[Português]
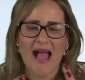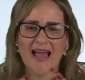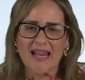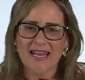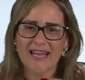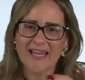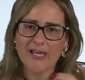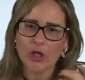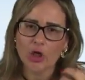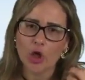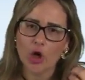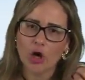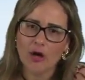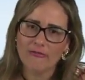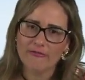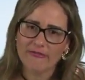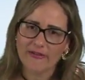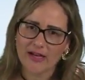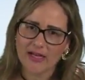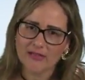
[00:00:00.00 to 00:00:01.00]
A lei
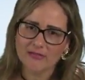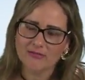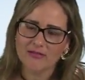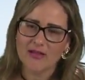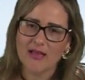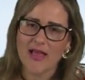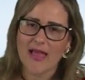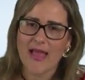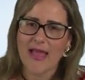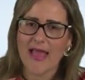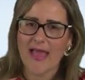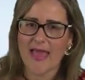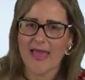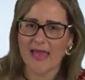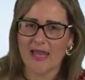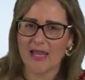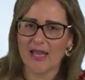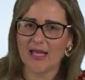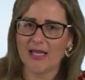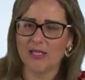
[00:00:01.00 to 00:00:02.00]
nova
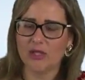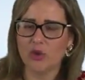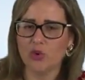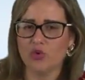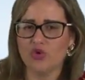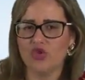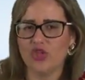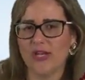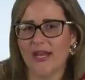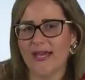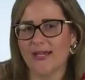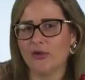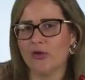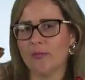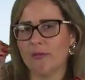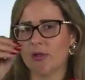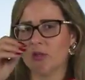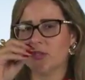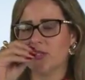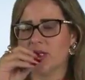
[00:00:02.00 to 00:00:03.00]
ela, no
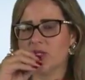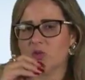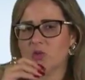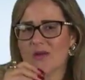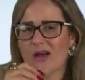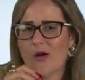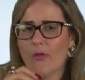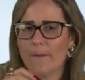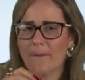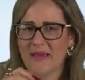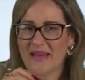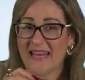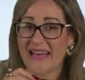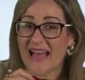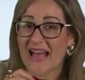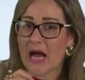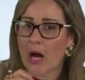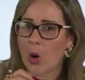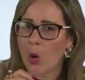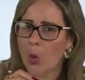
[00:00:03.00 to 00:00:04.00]
direito processual
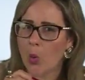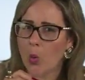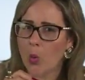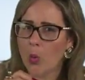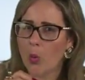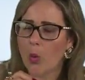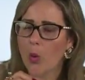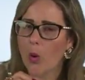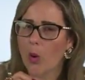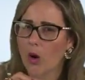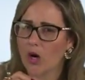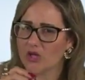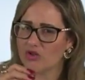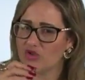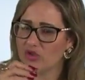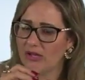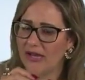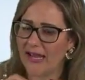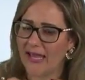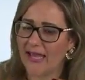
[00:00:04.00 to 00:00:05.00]
penal, ó,
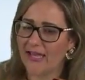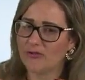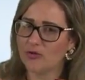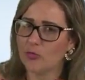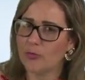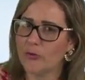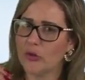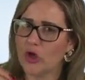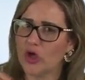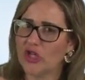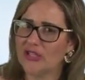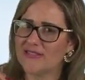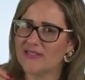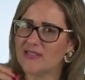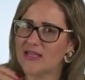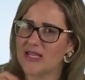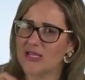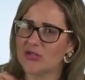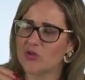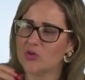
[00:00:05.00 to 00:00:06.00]
direito
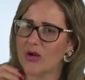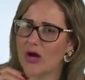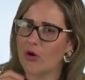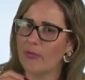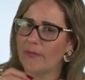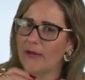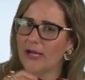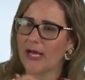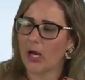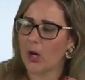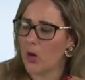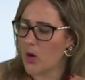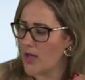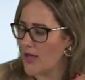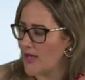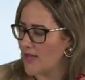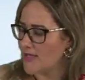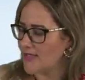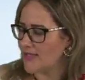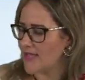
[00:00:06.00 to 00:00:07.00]
processual penal,
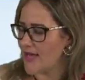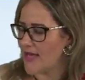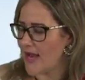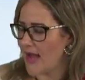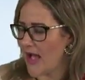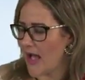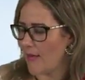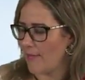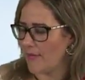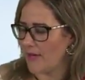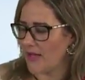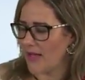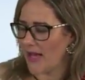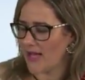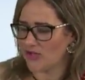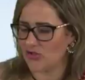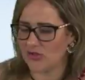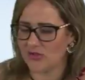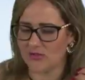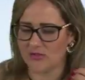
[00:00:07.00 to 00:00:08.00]
será,
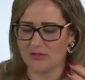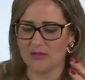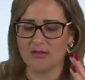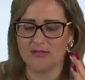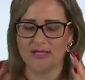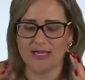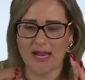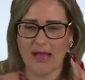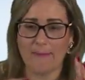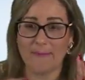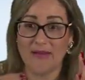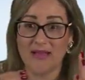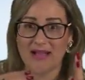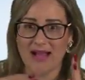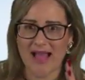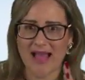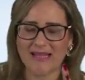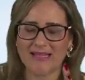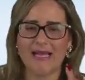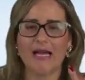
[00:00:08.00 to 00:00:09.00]
aplicado, será
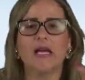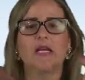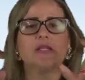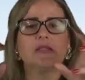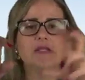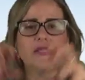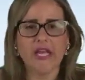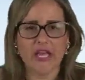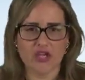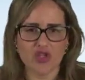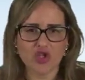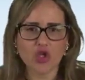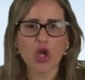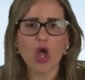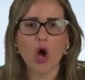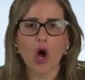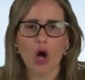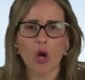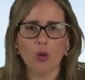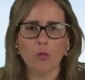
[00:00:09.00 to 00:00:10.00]
aplicada desde
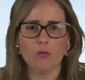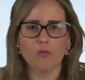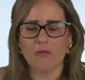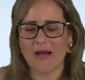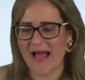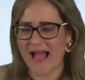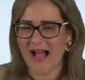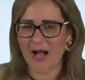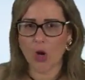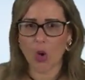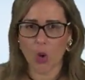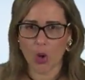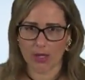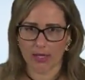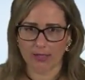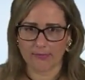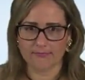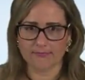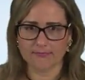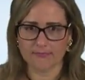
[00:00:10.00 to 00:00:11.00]
logo,
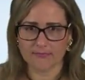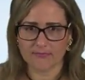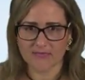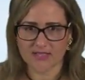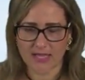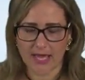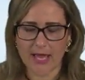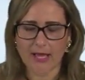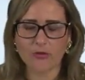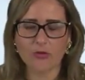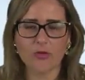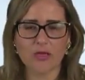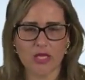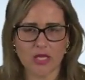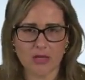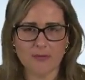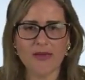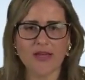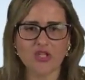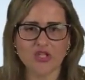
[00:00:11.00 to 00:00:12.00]
agora, certo?
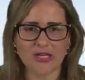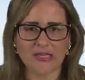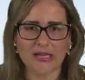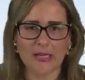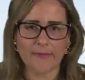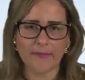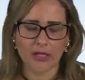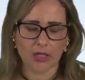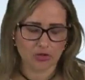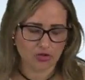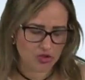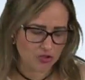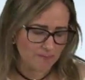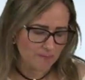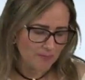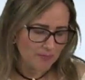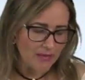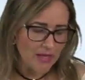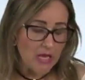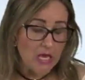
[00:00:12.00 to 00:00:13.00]
Imediatamente.